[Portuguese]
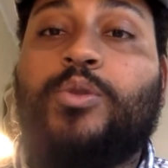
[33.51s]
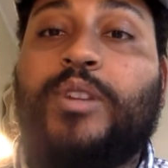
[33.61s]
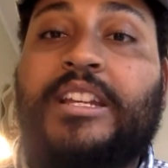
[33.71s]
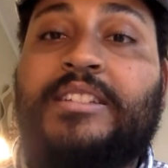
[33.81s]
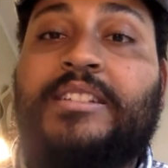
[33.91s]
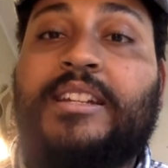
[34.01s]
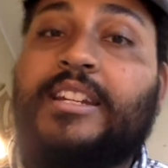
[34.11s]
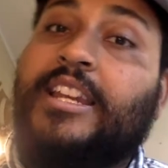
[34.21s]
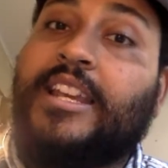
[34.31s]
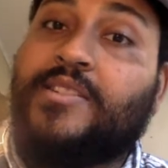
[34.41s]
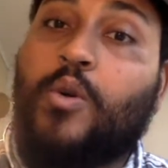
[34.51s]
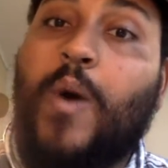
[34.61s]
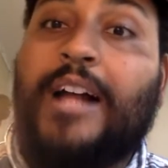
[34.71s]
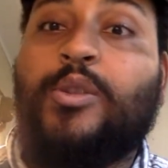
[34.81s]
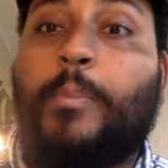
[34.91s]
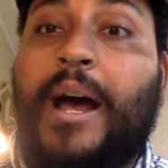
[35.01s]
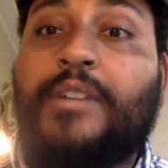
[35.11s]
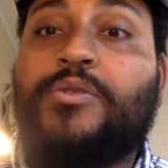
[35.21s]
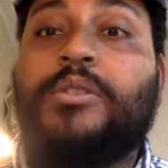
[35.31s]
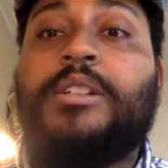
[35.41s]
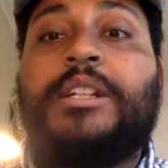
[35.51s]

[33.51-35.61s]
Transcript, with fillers: turista, que esse é o quarto passo,